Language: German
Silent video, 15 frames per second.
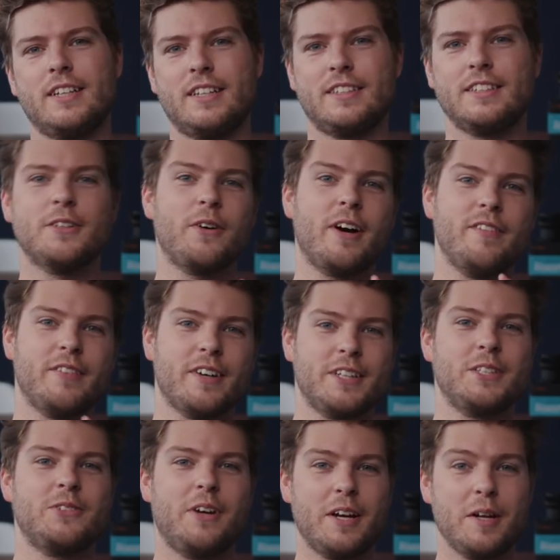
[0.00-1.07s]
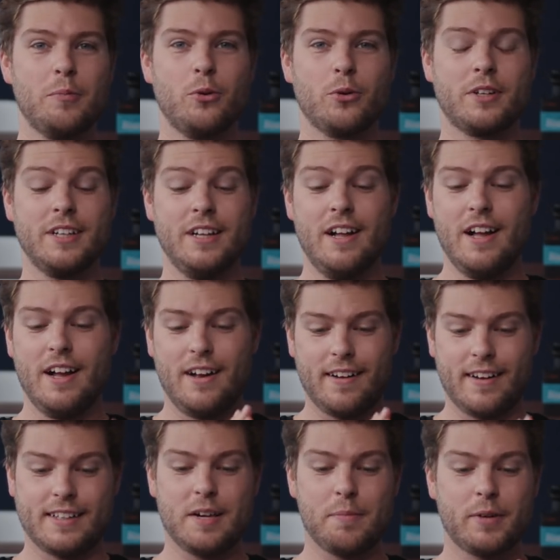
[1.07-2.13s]
Es hat sich auch einfach nicht so angeboten.
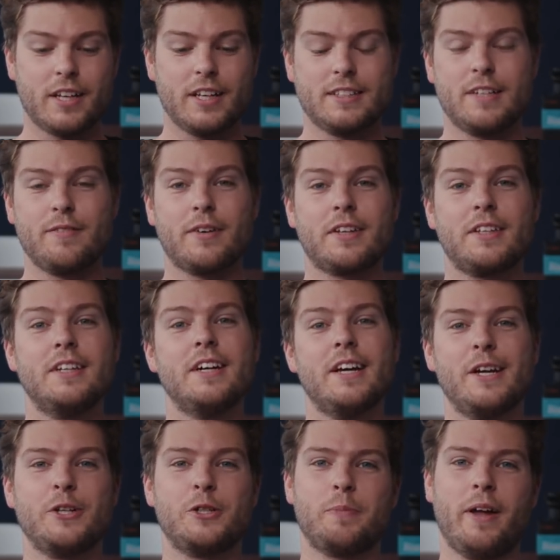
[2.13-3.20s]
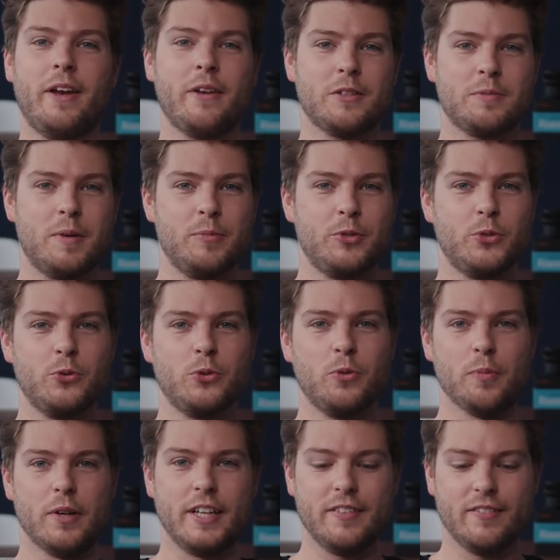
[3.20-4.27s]
Deshalb mache ich jetzt einfach hier entspannt aus meinem
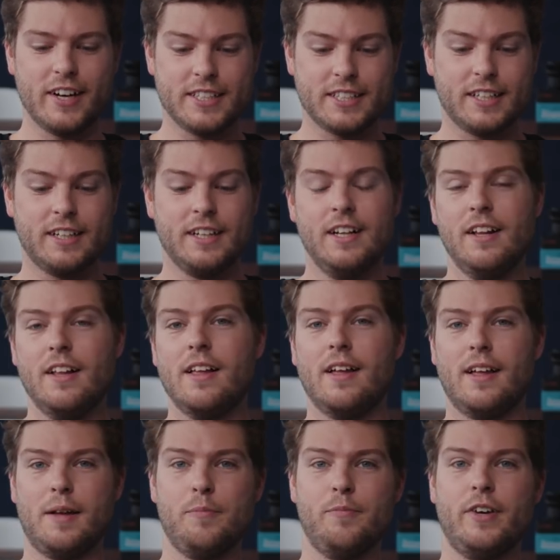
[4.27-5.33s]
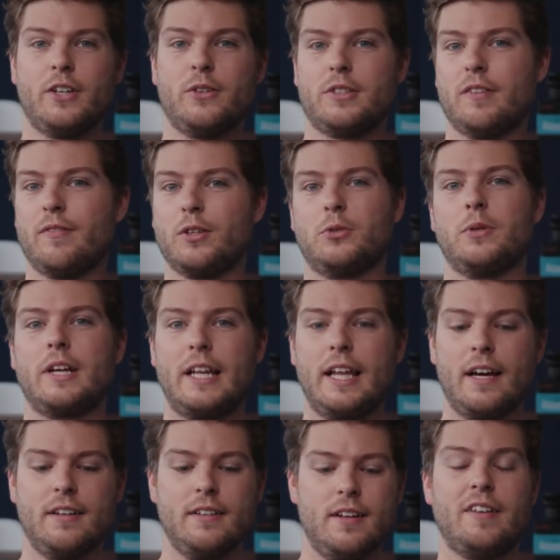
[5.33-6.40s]
Studio in Berlin weiter. Ähm, werde euch einfach so
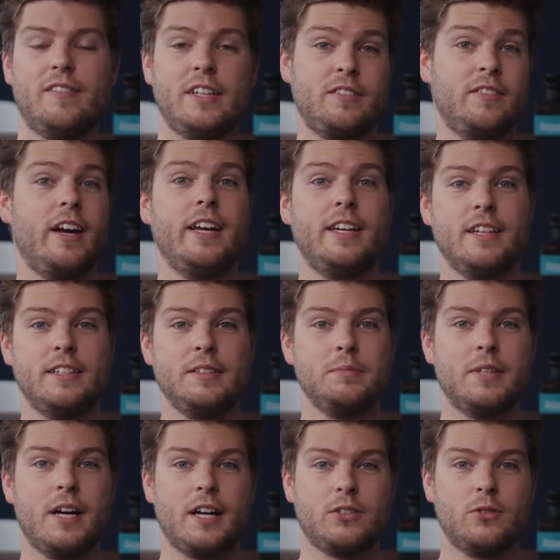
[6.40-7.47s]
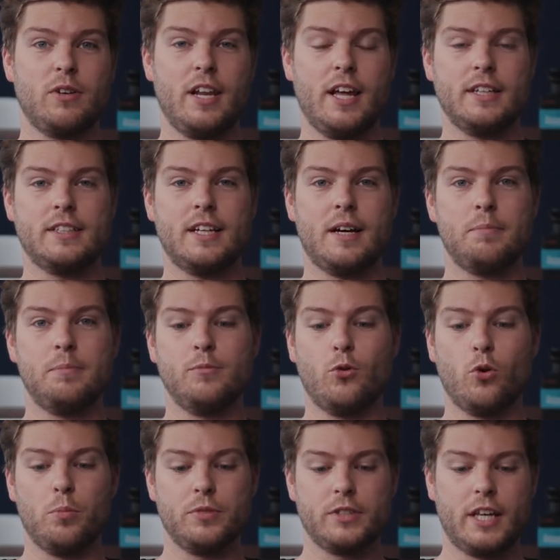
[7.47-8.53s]
erklären, was wir eigentlich an diesem Tag so gelernt haben,
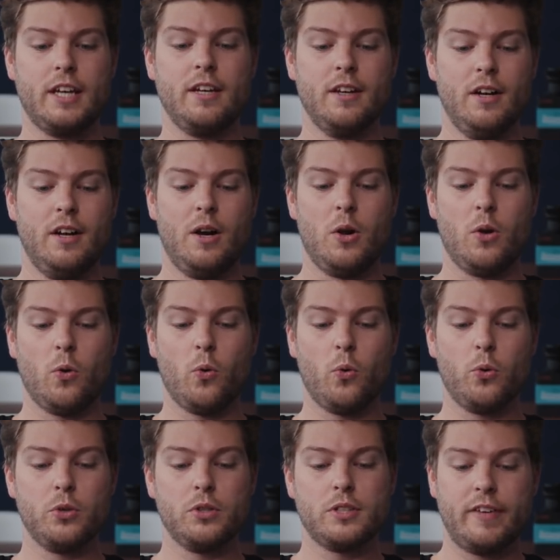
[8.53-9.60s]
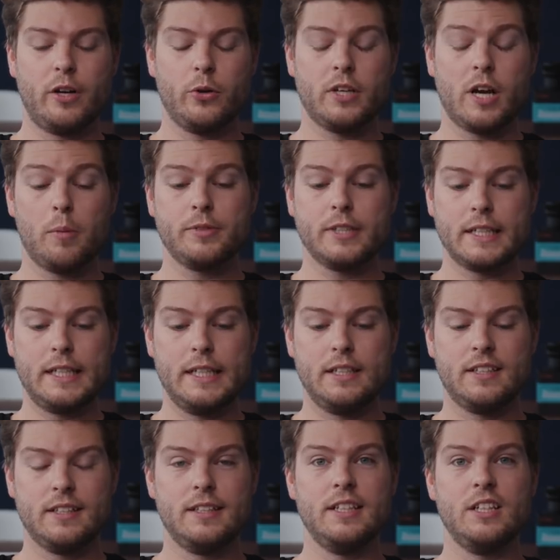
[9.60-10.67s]
worum es ging und werde euch
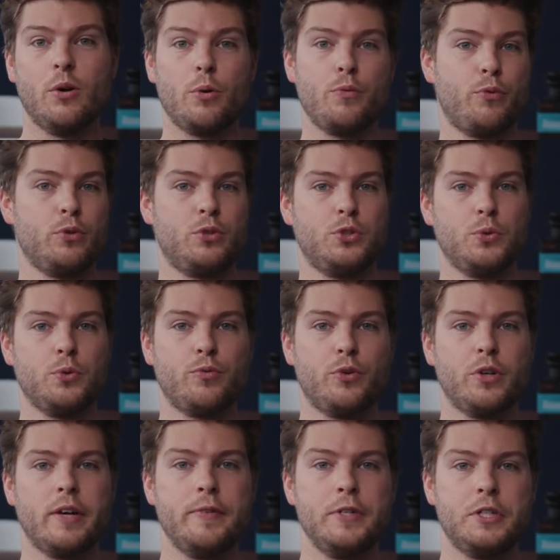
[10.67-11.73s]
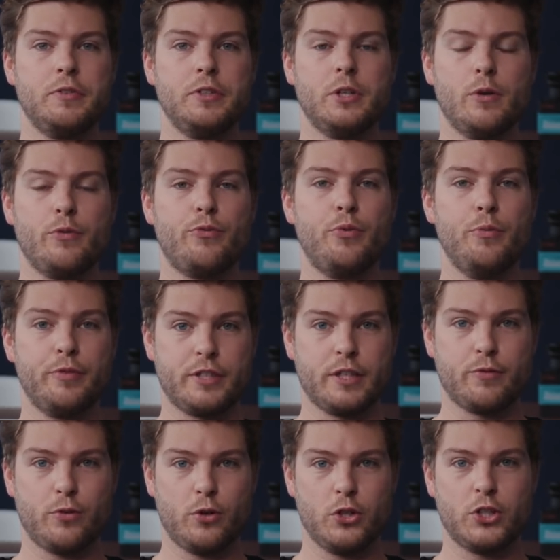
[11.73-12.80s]
hauptsächlich die neuen Funktionen von DaVinci Resolve
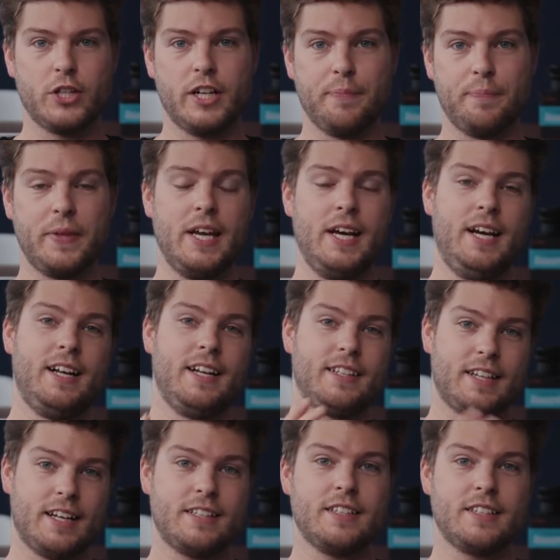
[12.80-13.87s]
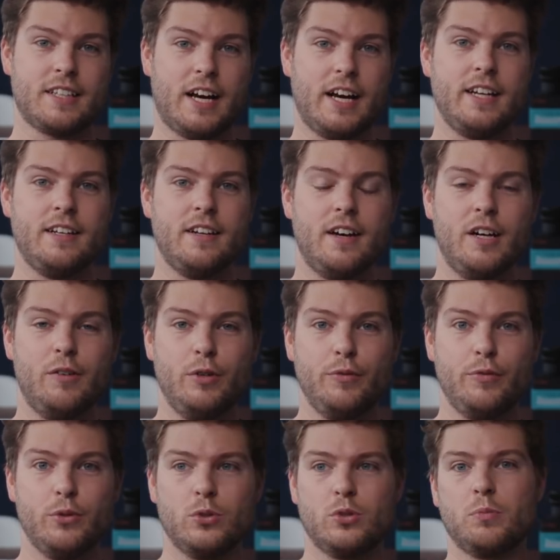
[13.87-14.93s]
15 vorstellen. Das Ganze ist kein äh,
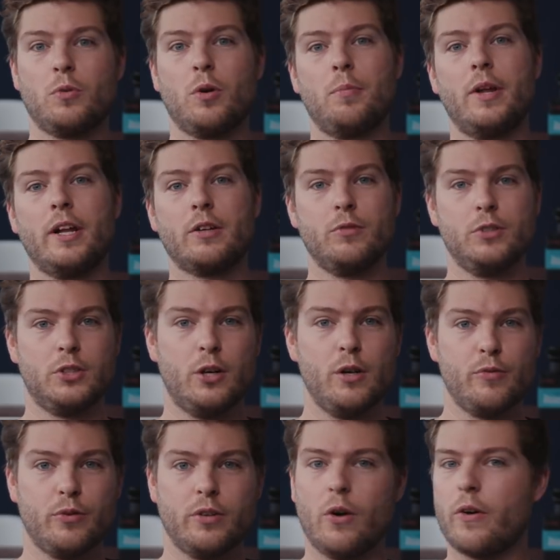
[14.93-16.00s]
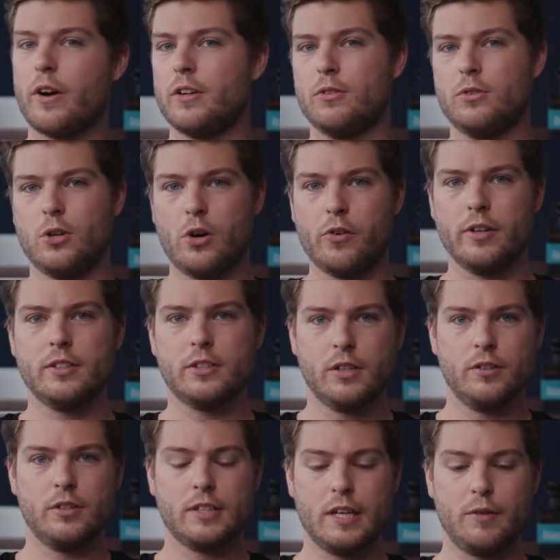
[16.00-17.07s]
Review zum kompletten Resolve und auch kein Tutorial,
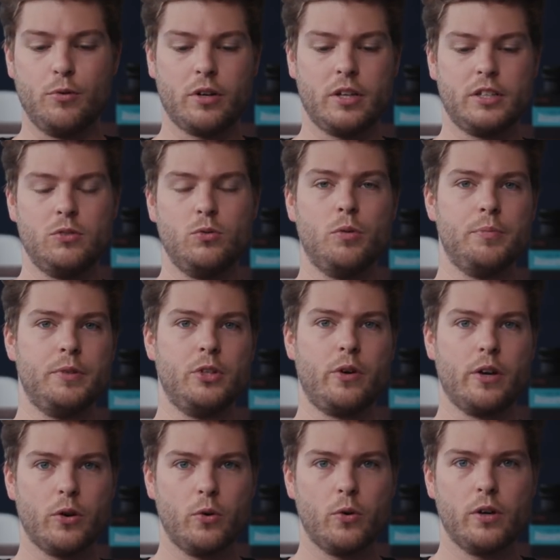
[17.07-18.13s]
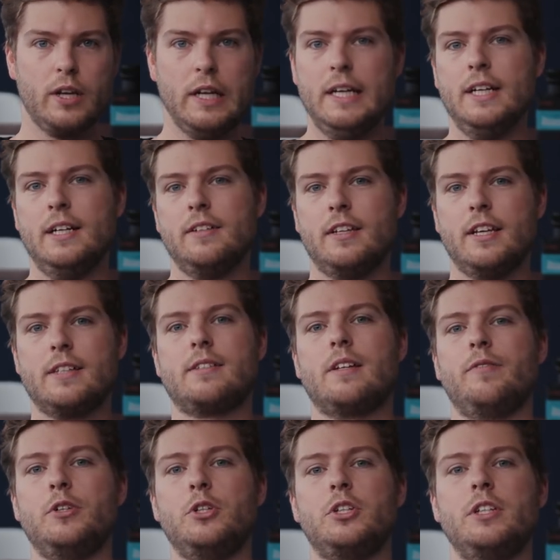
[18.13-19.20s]
sondern es geht wirklich nur um die Neuerungen, die jetzt
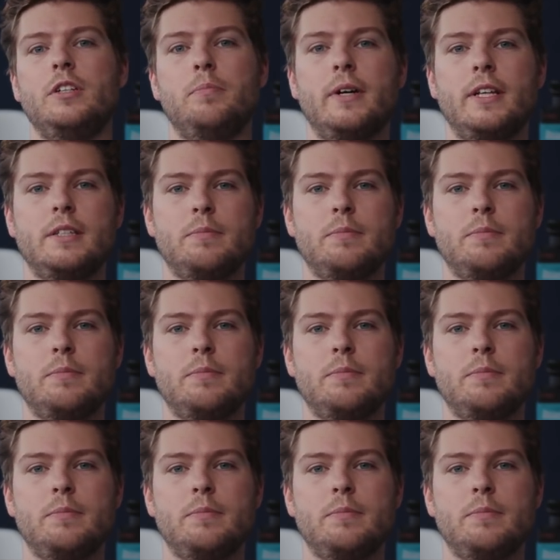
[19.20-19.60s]
DaVinci bei